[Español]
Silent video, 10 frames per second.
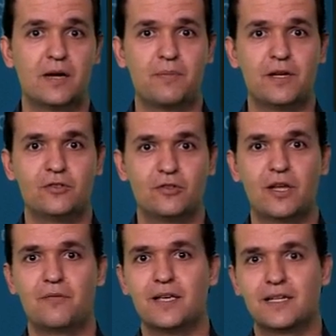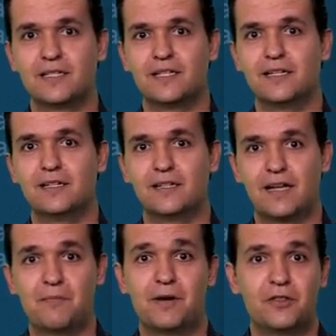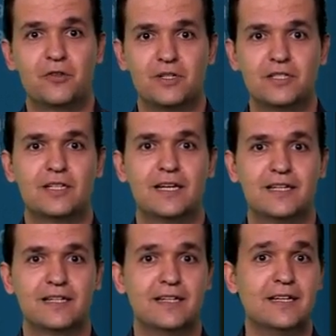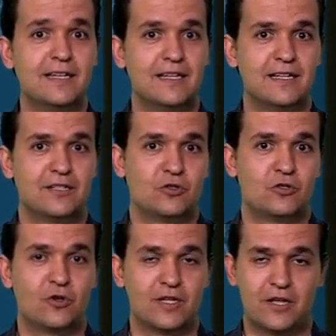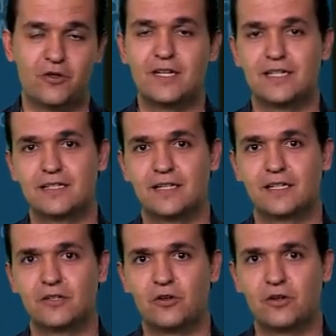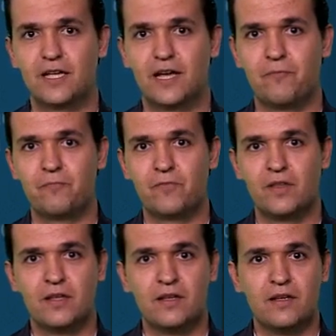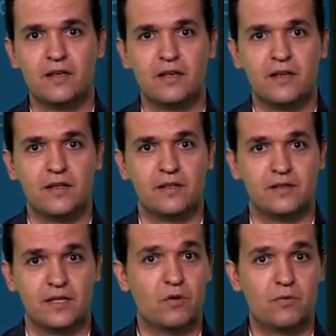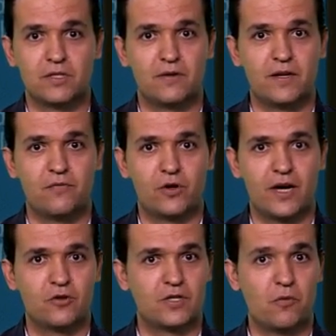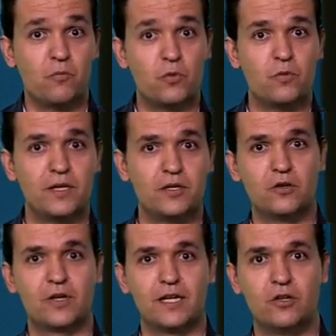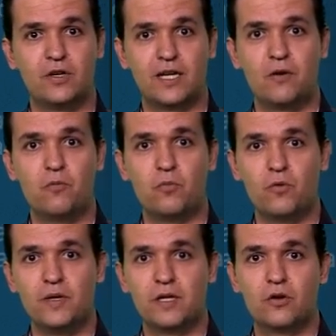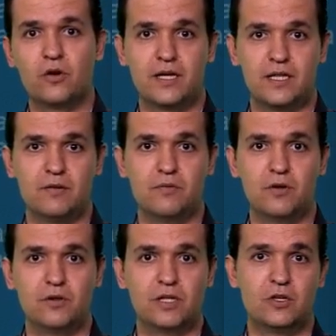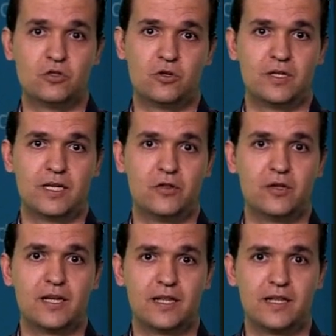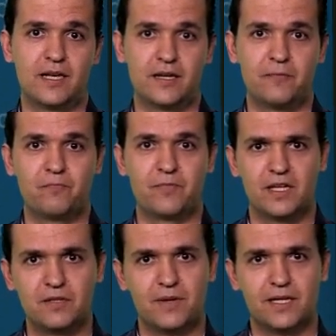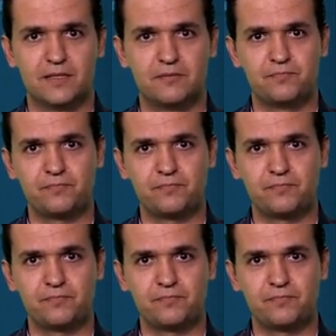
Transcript: de Apple todavía siguen amando estos ordenadores, esta tecnología. De nuevo estaban enfocados a un público que no era un público objetivo de los ordenadores de DEC. Es más,